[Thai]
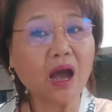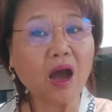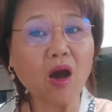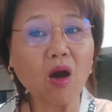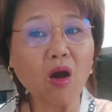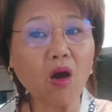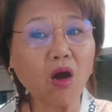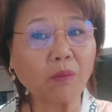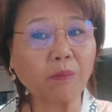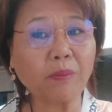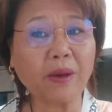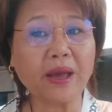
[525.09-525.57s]
อ
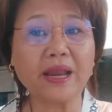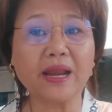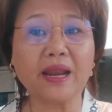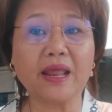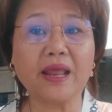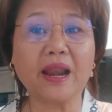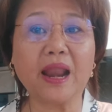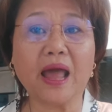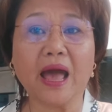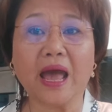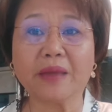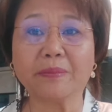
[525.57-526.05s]
อกไป
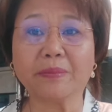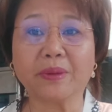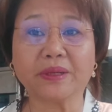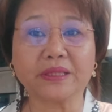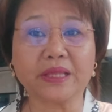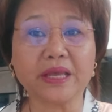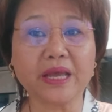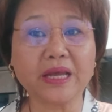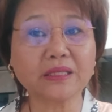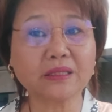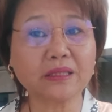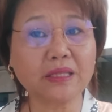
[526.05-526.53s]
หลาย ๆ ประ
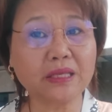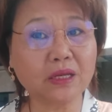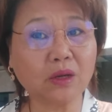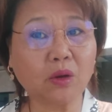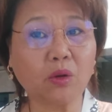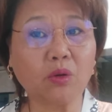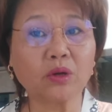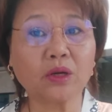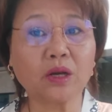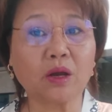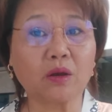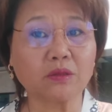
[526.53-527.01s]
เทศที่
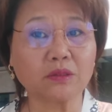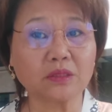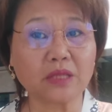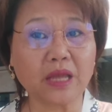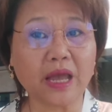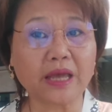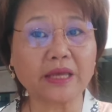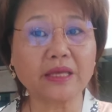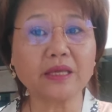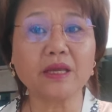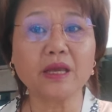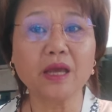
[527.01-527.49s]
คนเขาใช้